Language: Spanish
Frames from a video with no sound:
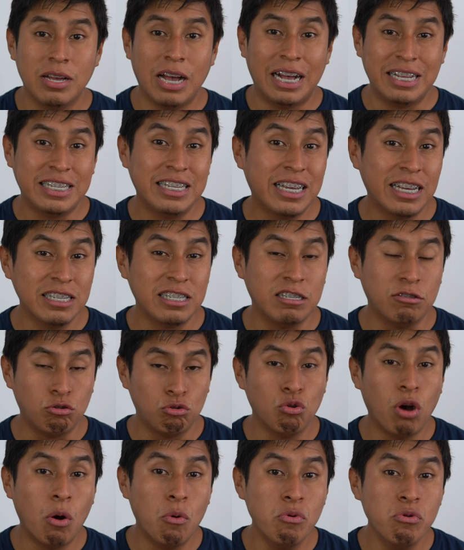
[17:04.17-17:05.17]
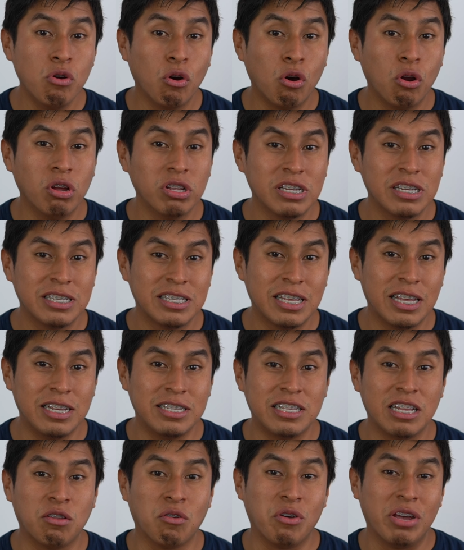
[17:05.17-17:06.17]
Así que si tú aún no conoces este
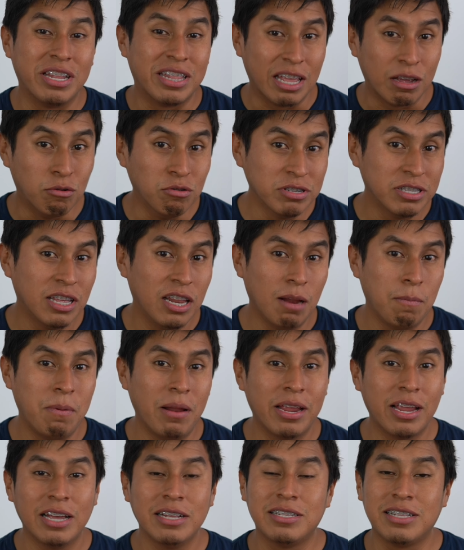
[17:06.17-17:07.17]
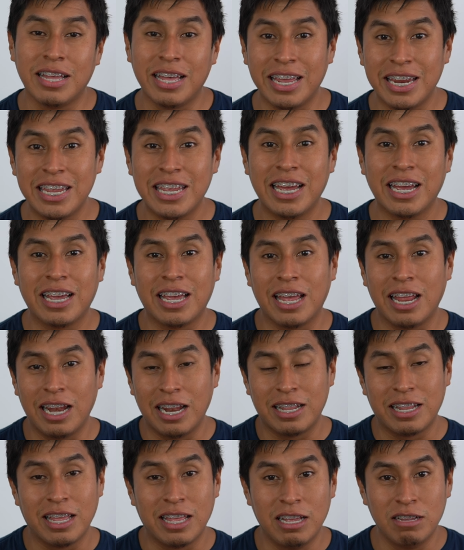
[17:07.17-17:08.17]
destino y te gustan las playas, te diría que
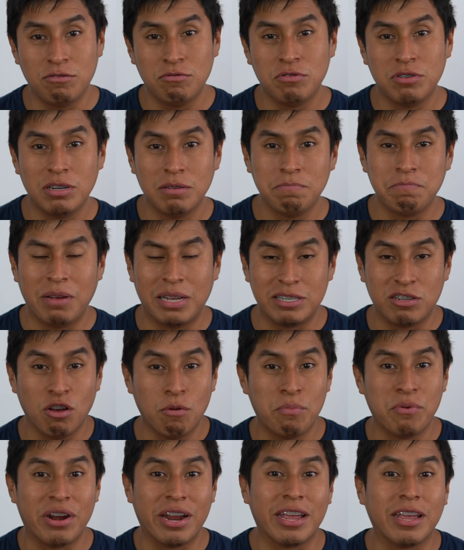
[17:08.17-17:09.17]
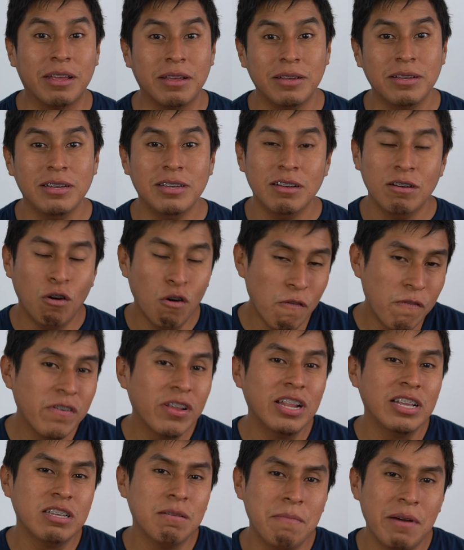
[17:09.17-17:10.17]
te des un paseo por ahí. Un
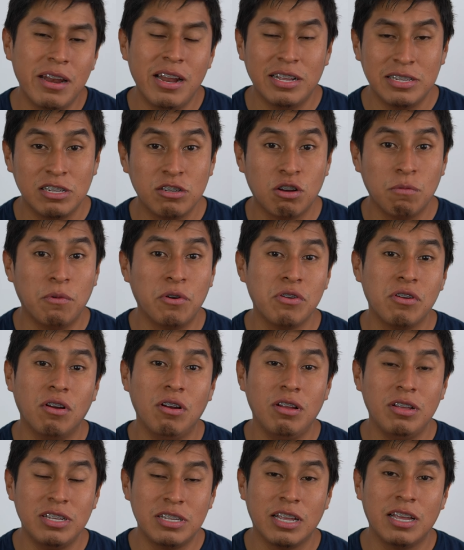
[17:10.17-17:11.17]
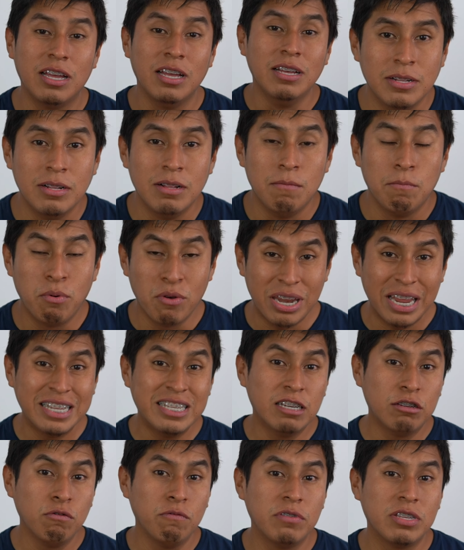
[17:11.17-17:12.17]
fin de semana, así como yo lo hice, podría
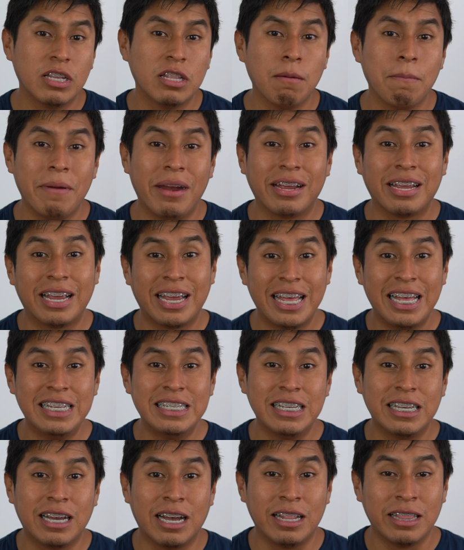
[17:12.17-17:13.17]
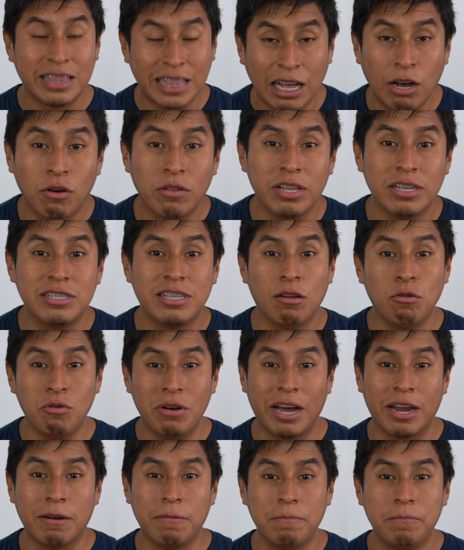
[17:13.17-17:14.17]
ser suficiente para que quedes encantado de este
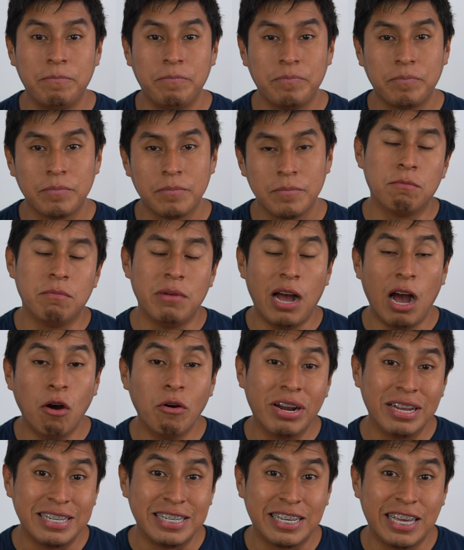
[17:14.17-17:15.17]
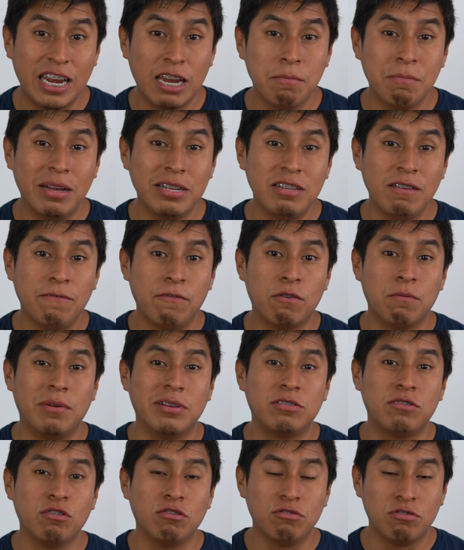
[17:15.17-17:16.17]
lugar. Ahora, si quieren más
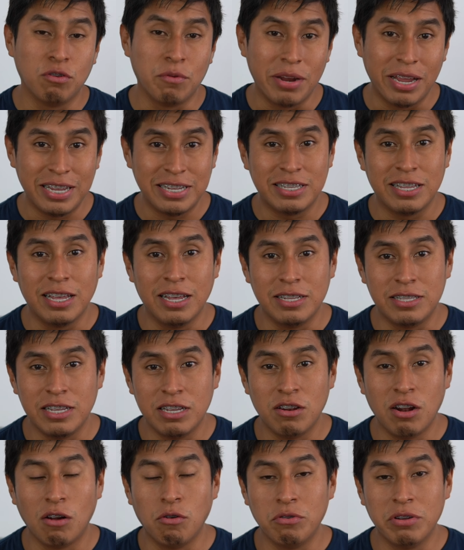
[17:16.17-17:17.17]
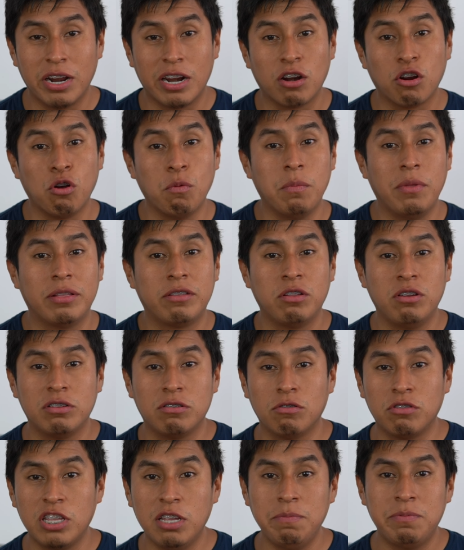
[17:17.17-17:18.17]
información sobre este destino, algunas
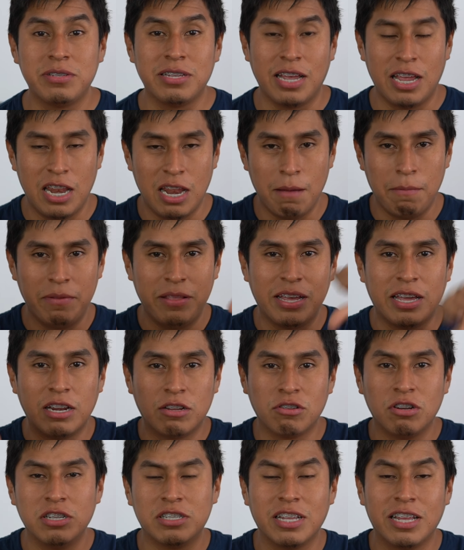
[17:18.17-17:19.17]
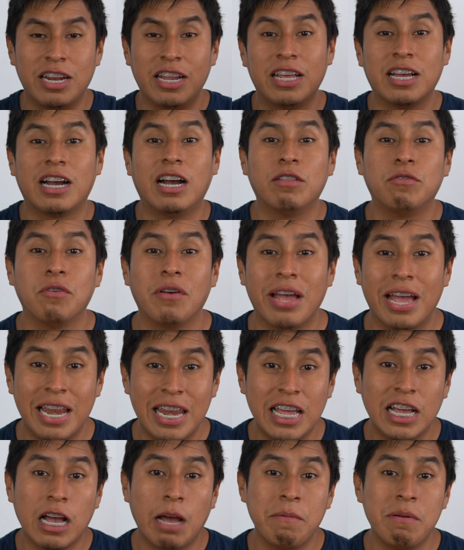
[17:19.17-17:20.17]
recomendaciones o tips, en la descripción estaré dejando
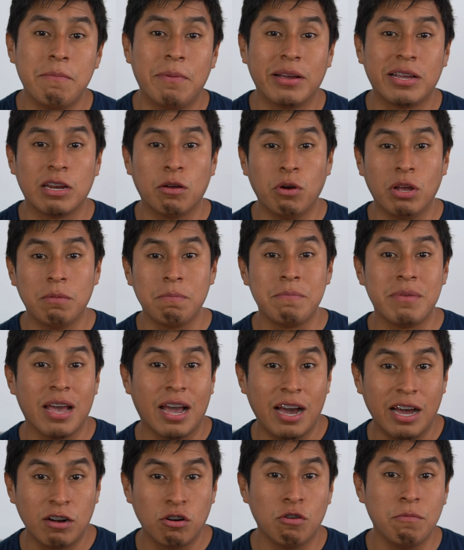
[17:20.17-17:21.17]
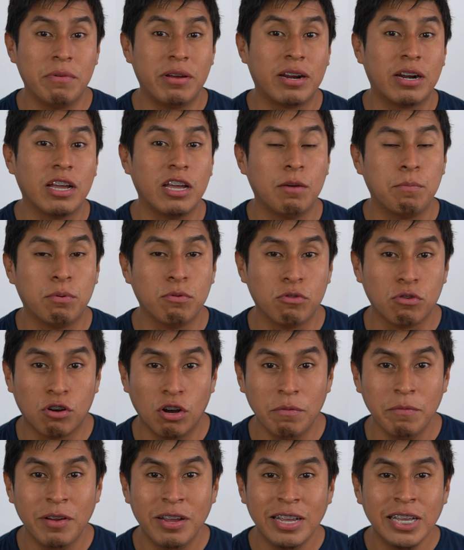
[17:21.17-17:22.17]
el link a mi página web
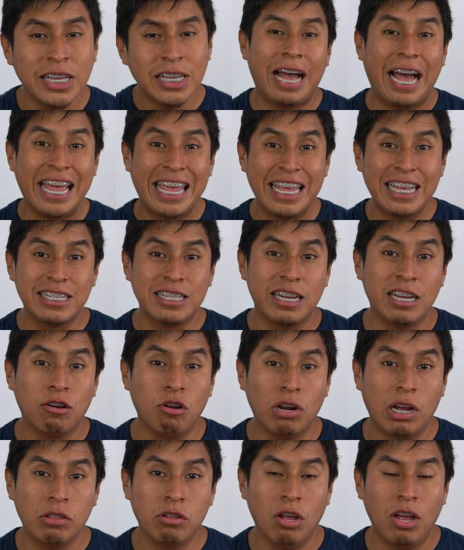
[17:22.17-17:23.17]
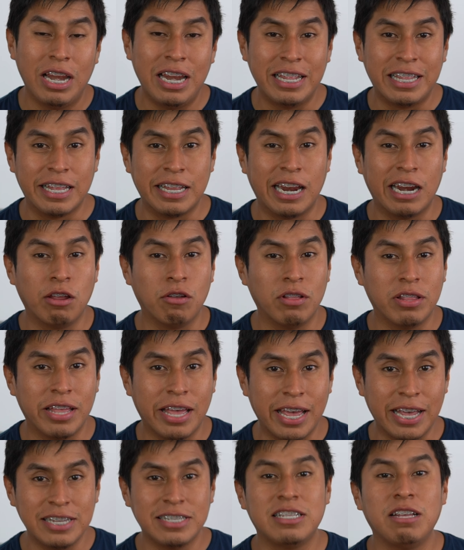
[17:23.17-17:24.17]
viajarcomerreir.com. Ahí estaré colgando el itinerario
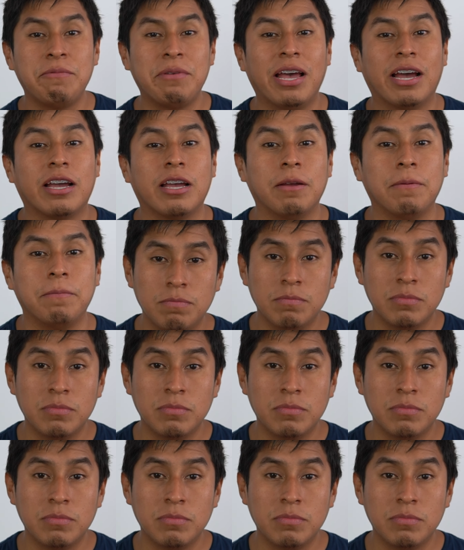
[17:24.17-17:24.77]
de este viaje.